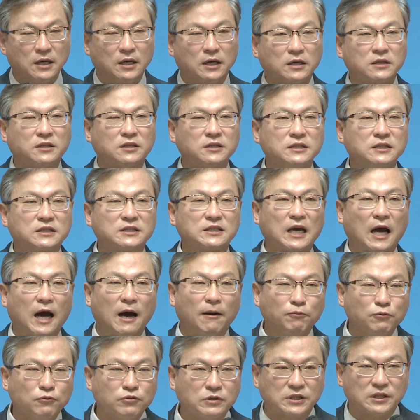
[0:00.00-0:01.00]
어떤
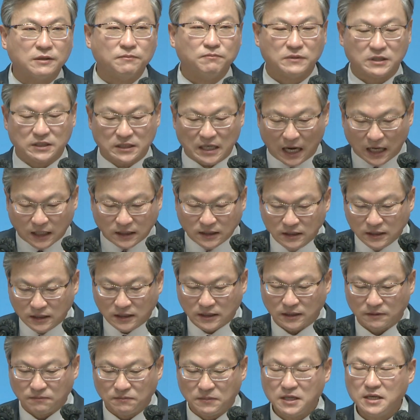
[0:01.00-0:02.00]
자부심,
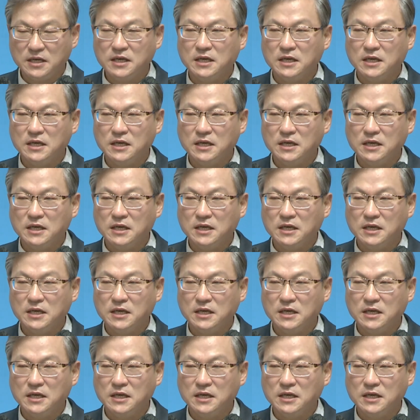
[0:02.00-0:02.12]
자긍심,